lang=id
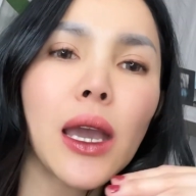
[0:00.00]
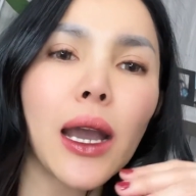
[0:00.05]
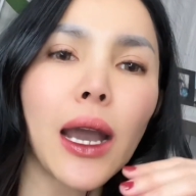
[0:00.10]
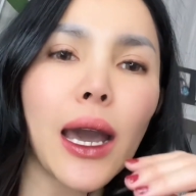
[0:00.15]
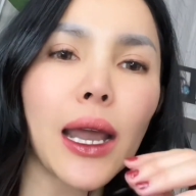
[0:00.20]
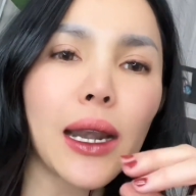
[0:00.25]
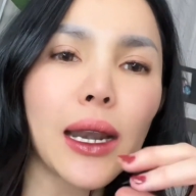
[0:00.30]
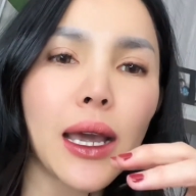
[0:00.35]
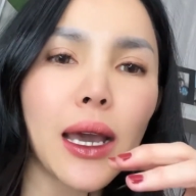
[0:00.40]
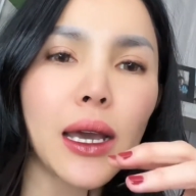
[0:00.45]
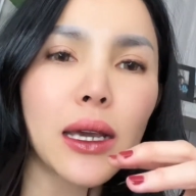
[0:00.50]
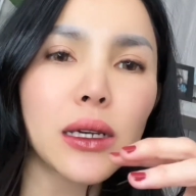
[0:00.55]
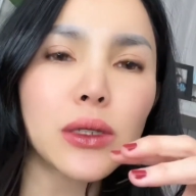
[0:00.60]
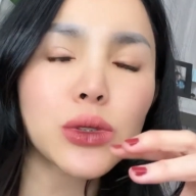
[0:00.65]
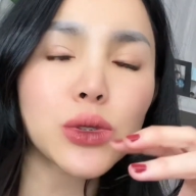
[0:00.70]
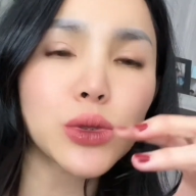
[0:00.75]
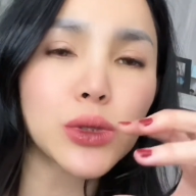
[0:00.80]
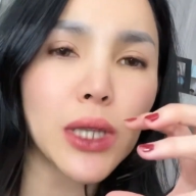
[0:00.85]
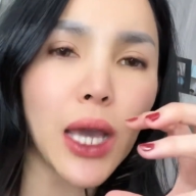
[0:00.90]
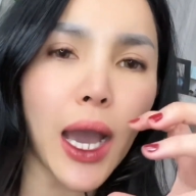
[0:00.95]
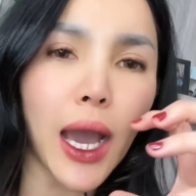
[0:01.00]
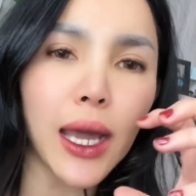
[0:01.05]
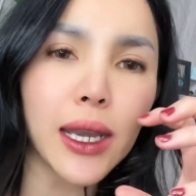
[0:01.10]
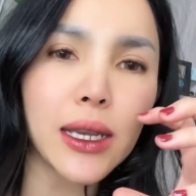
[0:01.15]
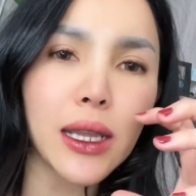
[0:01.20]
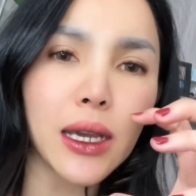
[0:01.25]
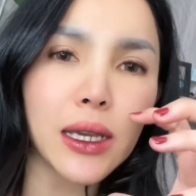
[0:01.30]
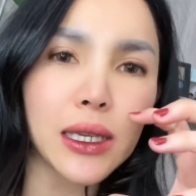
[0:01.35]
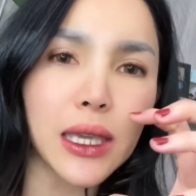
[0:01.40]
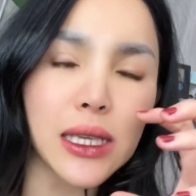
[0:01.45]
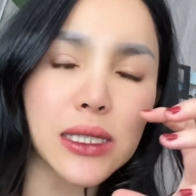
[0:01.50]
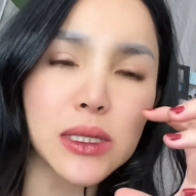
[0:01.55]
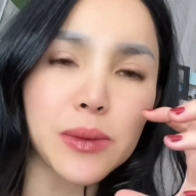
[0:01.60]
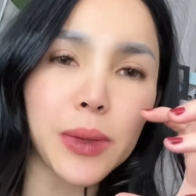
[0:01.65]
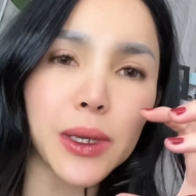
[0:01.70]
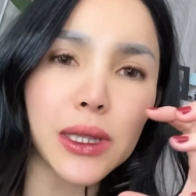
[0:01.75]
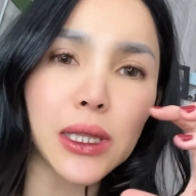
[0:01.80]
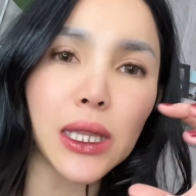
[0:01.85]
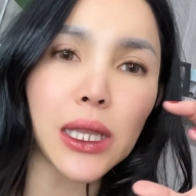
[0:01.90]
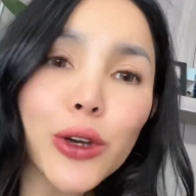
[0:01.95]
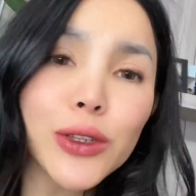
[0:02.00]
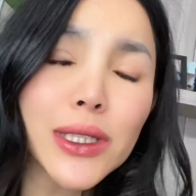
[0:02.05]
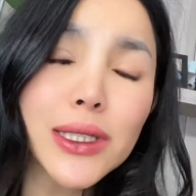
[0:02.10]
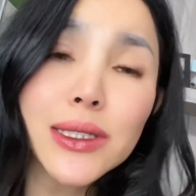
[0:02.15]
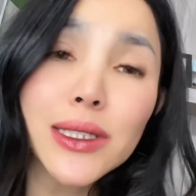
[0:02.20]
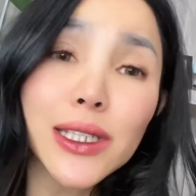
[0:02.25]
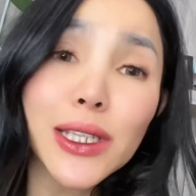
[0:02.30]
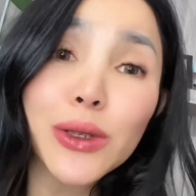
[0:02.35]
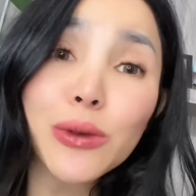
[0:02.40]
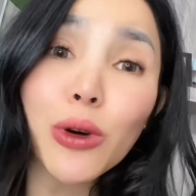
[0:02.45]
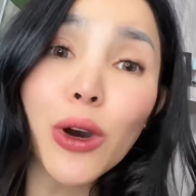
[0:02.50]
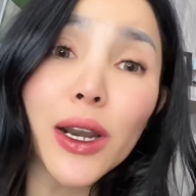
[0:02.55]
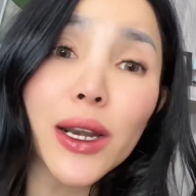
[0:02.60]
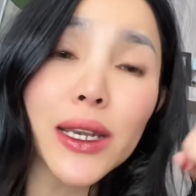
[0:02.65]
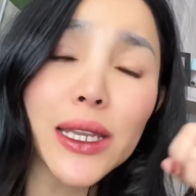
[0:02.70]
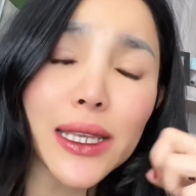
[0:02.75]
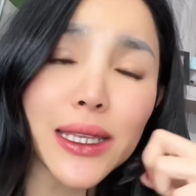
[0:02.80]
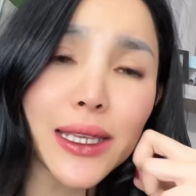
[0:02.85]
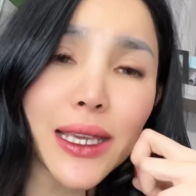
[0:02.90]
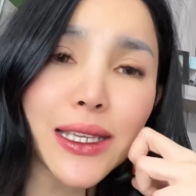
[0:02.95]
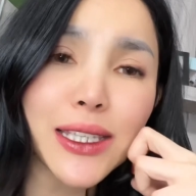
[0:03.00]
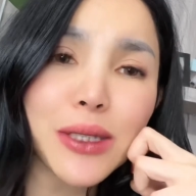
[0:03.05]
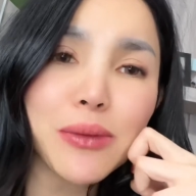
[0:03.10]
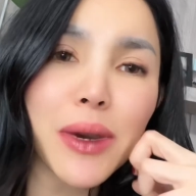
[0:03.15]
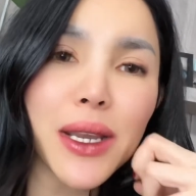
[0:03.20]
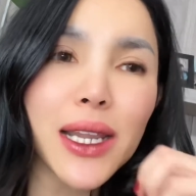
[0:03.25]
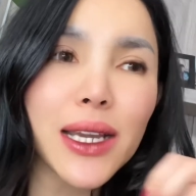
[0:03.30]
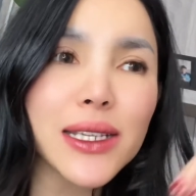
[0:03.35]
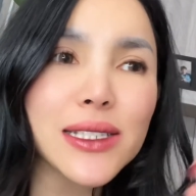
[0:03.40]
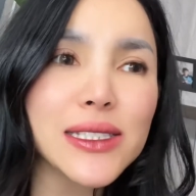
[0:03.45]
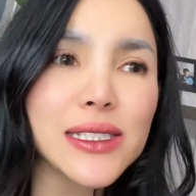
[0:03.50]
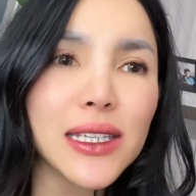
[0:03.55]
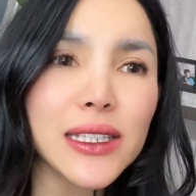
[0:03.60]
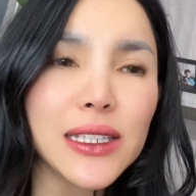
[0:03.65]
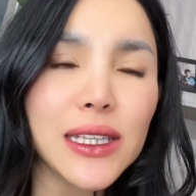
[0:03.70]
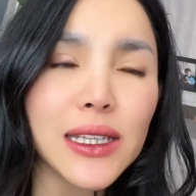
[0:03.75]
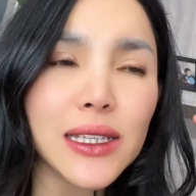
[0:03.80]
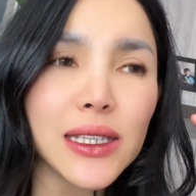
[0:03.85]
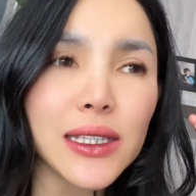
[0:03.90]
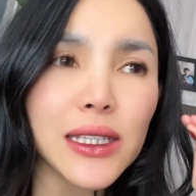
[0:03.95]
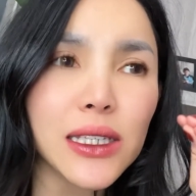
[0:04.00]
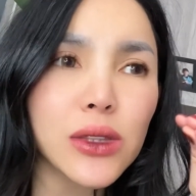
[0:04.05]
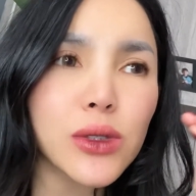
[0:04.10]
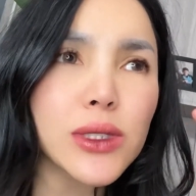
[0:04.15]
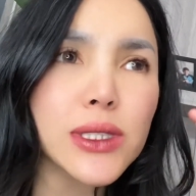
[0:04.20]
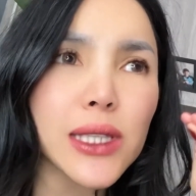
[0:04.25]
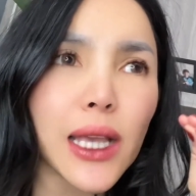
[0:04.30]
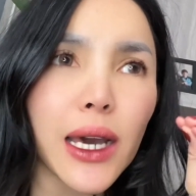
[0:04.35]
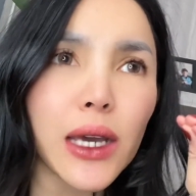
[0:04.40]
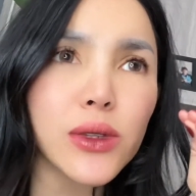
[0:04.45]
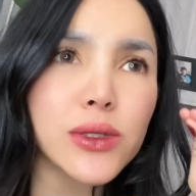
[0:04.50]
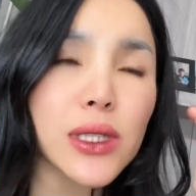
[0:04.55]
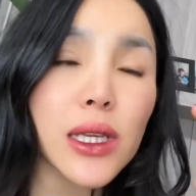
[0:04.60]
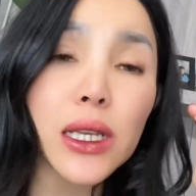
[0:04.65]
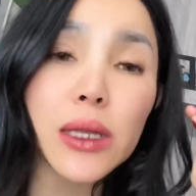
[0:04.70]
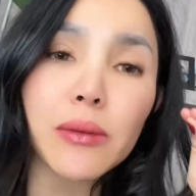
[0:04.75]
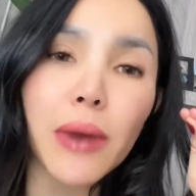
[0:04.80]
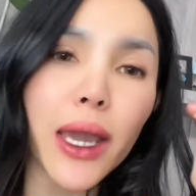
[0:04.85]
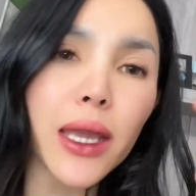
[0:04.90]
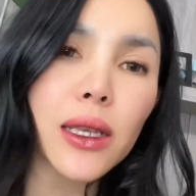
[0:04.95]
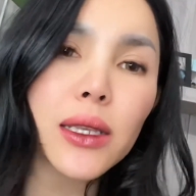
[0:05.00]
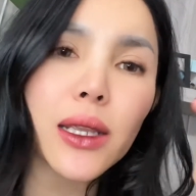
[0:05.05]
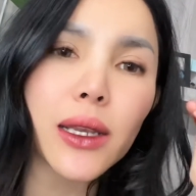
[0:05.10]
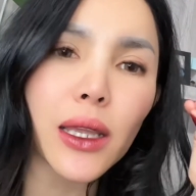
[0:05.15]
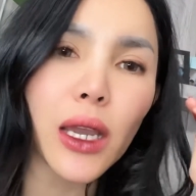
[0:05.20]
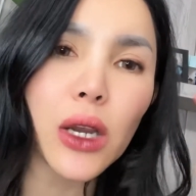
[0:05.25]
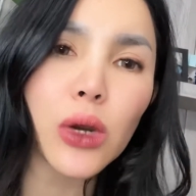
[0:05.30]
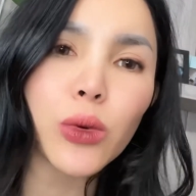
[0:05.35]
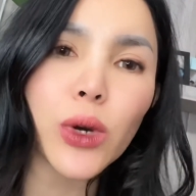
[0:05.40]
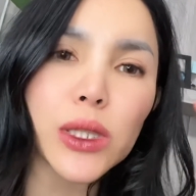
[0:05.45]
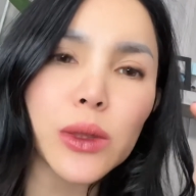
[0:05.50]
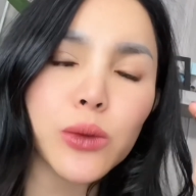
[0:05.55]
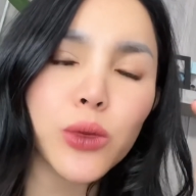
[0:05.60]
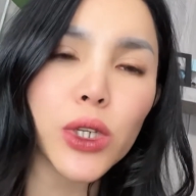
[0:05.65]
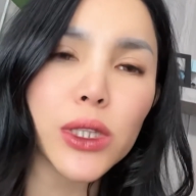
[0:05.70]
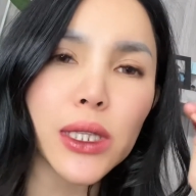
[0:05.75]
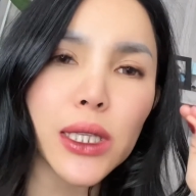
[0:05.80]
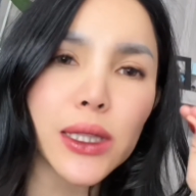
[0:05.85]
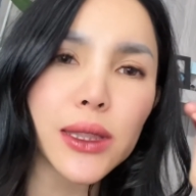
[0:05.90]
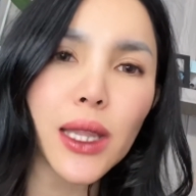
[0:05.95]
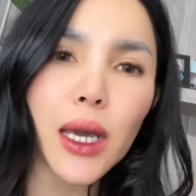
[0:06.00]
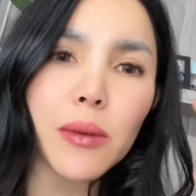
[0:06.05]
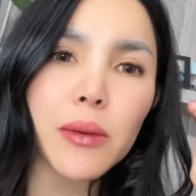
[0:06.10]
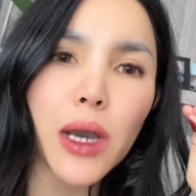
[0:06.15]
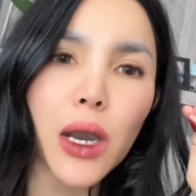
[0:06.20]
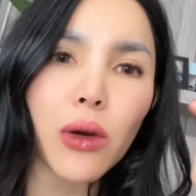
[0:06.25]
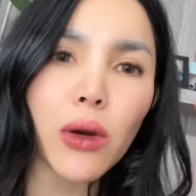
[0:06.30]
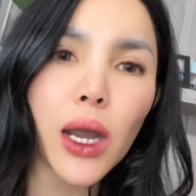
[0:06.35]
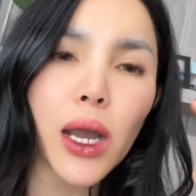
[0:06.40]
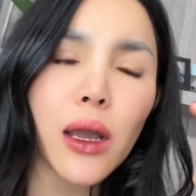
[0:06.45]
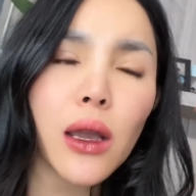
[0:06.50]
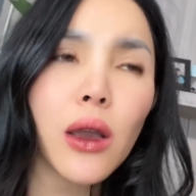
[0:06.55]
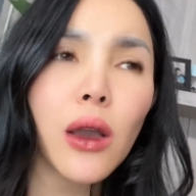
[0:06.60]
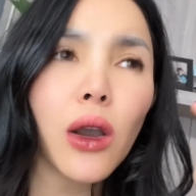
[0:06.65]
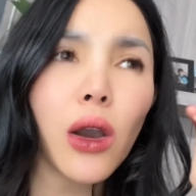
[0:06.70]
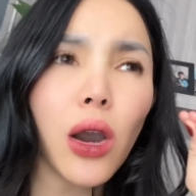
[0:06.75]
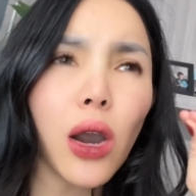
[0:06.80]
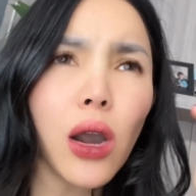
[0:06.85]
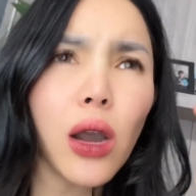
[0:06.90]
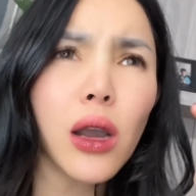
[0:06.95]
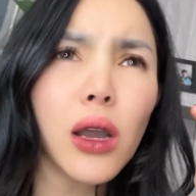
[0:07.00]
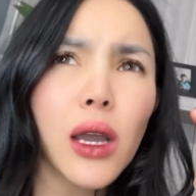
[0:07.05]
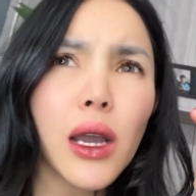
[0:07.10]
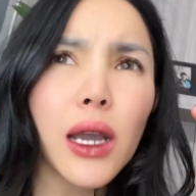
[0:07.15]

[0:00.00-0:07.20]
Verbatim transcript: karena sudah ada case seperti ini jadiin warning ya dimana kejadian ini tuh seharusnya reminder yang kuat buat kita bahwa oh